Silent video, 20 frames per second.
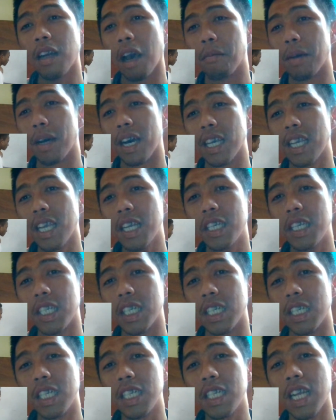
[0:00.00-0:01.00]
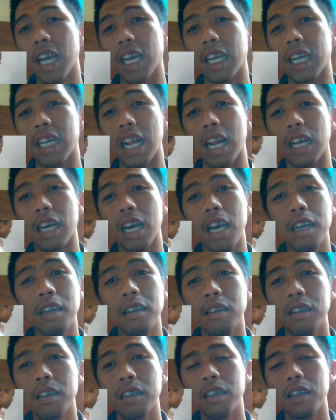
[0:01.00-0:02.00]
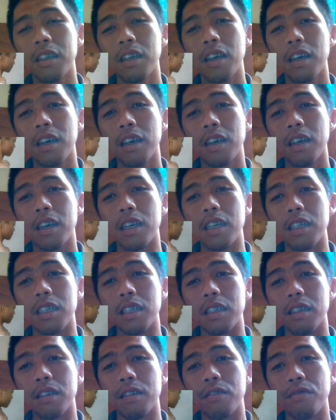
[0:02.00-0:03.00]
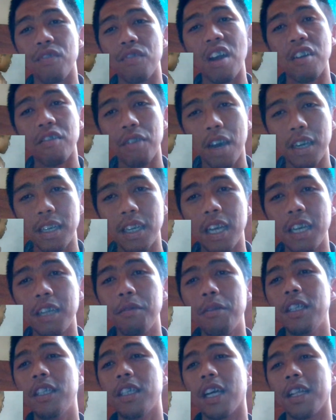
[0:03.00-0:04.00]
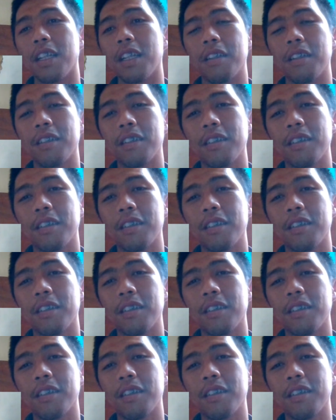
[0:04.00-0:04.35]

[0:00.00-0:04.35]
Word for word: Nah makanya di sini saya kenalkan uh, manfaat dari pijat.